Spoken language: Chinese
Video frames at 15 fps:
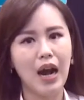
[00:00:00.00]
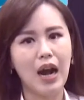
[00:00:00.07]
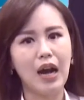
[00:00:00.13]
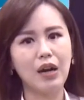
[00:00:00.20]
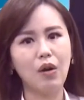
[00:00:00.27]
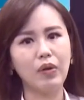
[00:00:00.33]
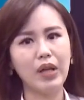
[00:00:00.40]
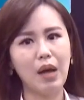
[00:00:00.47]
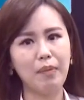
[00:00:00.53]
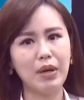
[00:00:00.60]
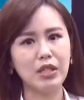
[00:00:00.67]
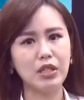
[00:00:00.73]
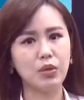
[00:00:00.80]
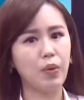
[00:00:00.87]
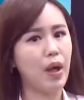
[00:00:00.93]
而同样
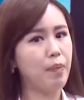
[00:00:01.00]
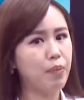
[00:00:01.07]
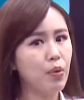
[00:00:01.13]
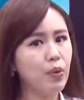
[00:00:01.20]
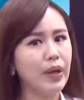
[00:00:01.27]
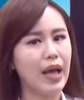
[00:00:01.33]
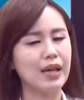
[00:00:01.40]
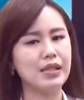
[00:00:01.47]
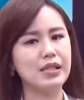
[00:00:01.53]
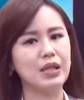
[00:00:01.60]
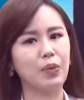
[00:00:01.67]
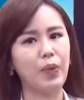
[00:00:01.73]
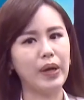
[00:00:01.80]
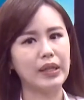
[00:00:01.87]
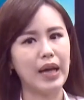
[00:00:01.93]
被视为不良
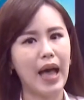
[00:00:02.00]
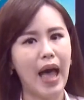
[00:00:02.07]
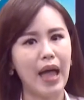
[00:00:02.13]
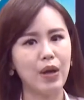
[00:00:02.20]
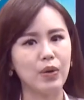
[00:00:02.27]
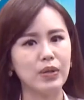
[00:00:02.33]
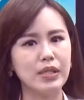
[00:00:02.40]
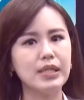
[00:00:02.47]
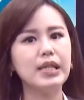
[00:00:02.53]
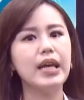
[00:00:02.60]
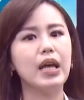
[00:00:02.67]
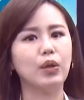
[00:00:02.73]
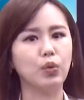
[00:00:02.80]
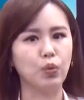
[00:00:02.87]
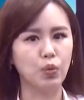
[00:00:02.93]
行为的，还有
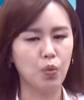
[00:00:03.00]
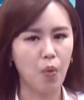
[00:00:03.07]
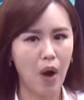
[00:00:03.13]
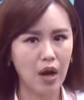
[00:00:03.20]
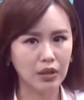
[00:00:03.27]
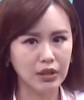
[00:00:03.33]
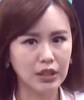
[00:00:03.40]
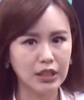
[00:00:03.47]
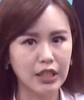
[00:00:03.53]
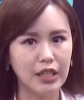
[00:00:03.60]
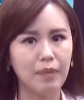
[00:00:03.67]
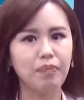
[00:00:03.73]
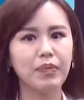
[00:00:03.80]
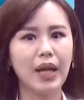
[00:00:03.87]
亵渎王室，